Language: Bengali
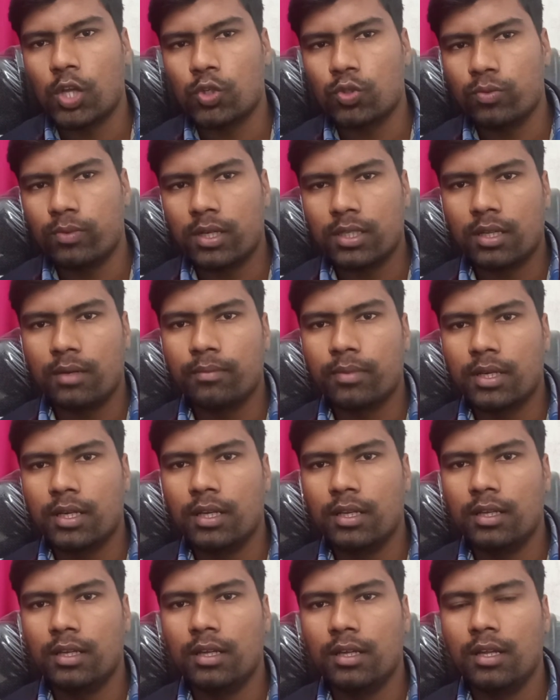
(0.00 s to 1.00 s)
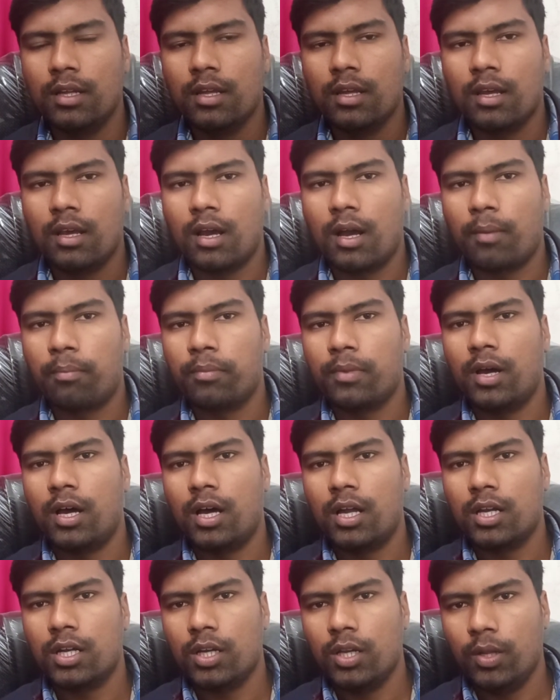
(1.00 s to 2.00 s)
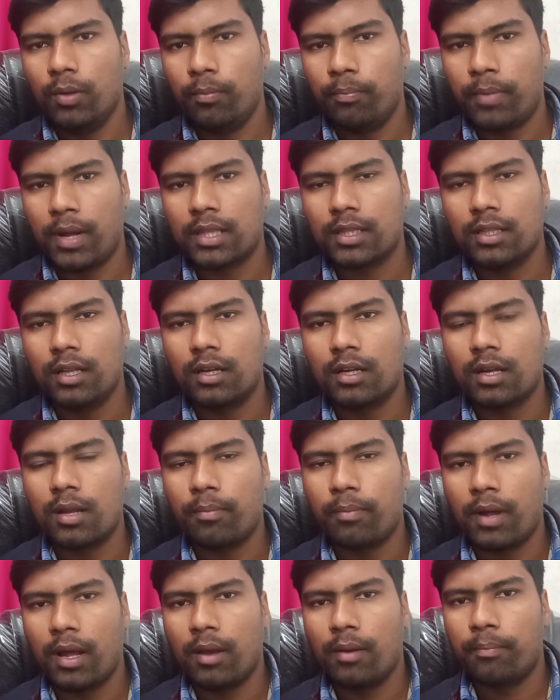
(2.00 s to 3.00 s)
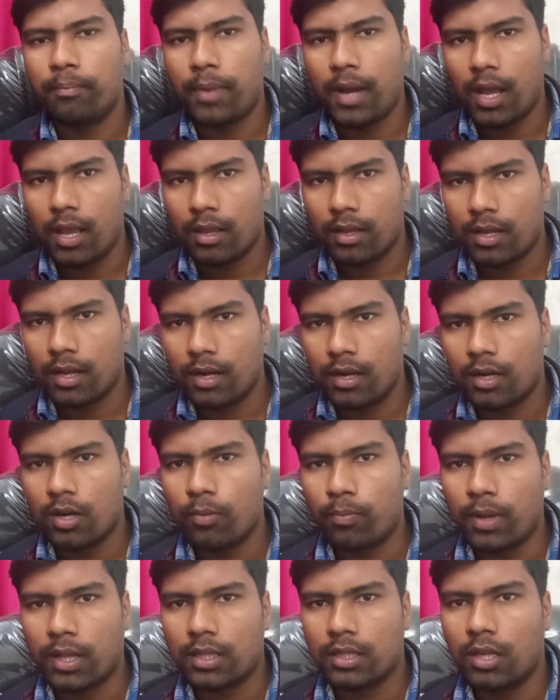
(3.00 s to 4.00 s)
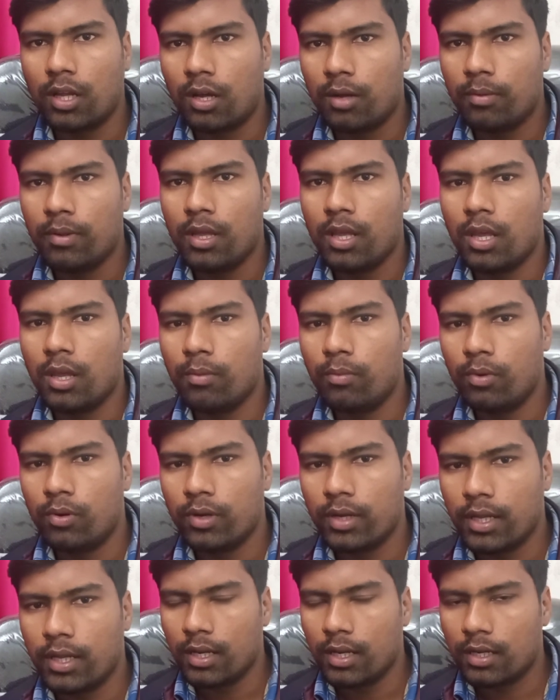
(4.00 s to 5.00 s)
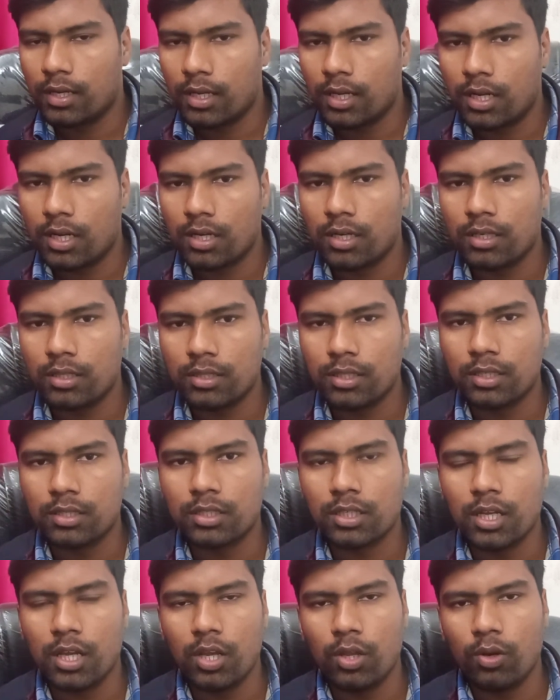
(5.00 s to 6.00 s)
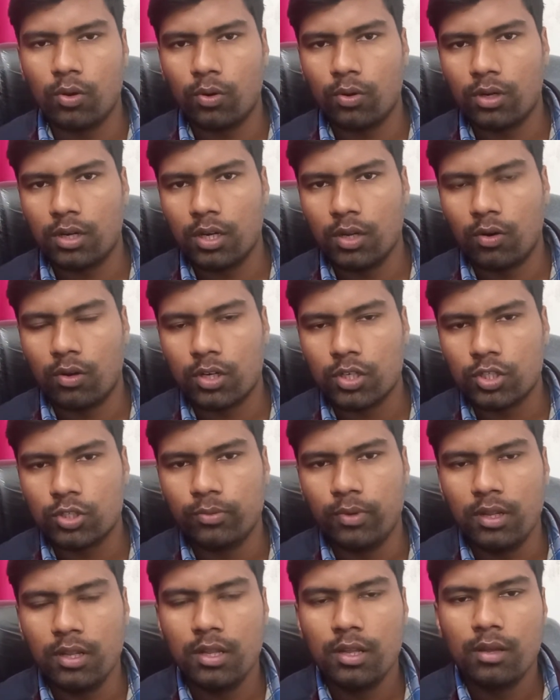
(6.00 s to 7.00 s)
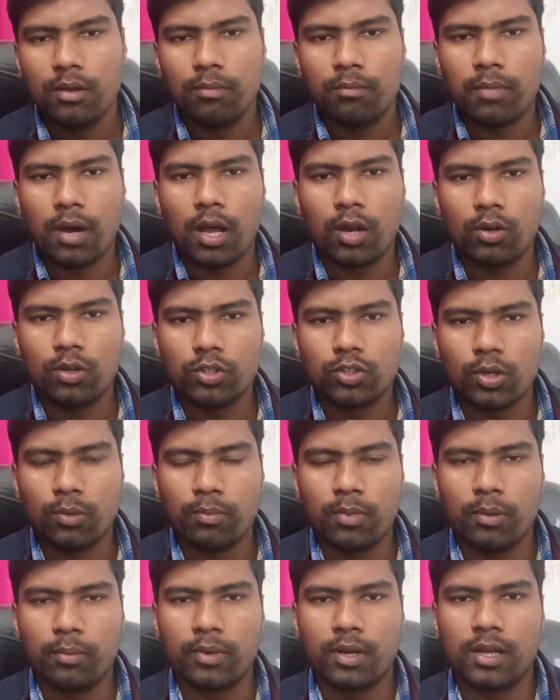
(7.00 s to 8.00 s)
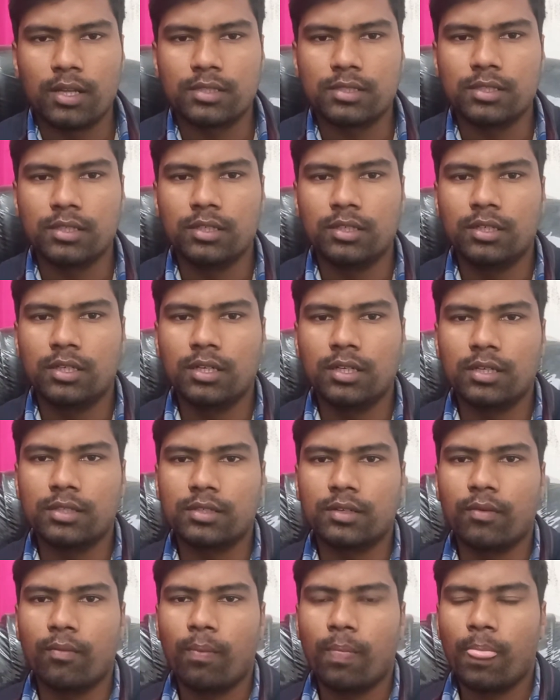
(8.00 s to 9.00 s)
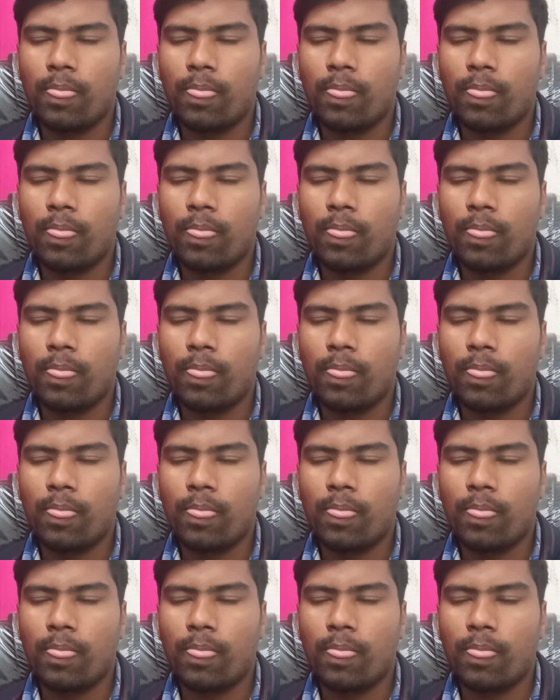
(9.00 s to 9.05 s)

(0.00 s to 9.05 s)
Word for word: কাজু বাদাম খেলে আপনার পাতলাটা পায়খানাটাও পাতলা হবে এবং এটার দিক থেকে এই রোগটি অনেক সময় ভালো সম্ভাবনা আছে ঠিক আছে